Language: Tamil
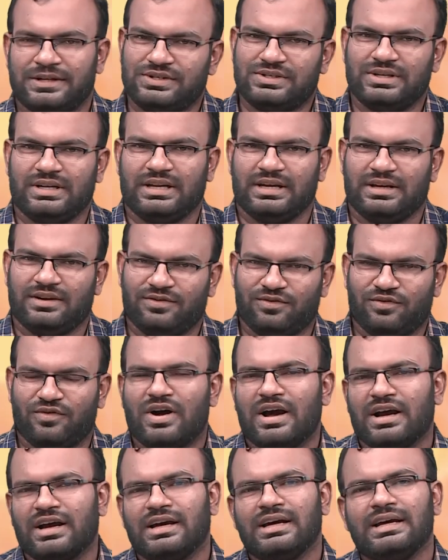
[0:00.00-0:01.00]
சரி
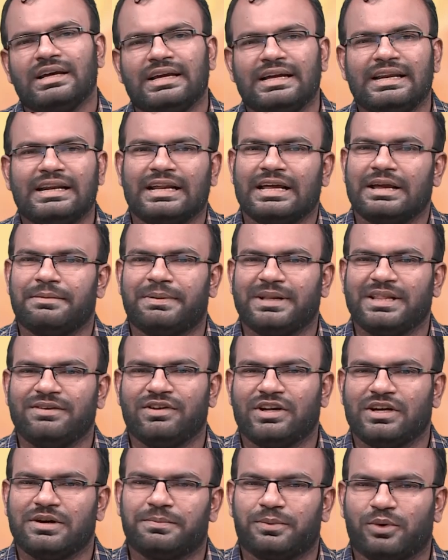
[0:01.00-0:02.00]
வாங்க இன்றைய
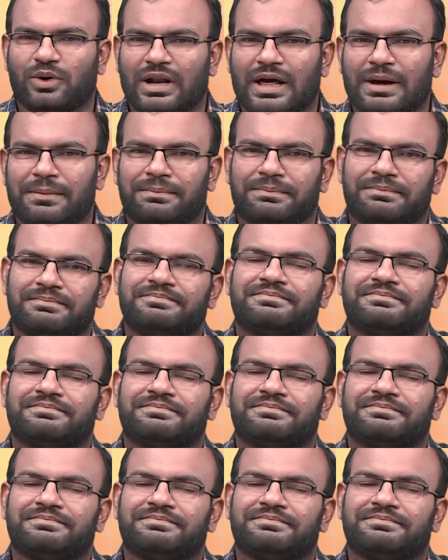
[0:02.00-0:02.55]
பதிவிற்கு போகலாம்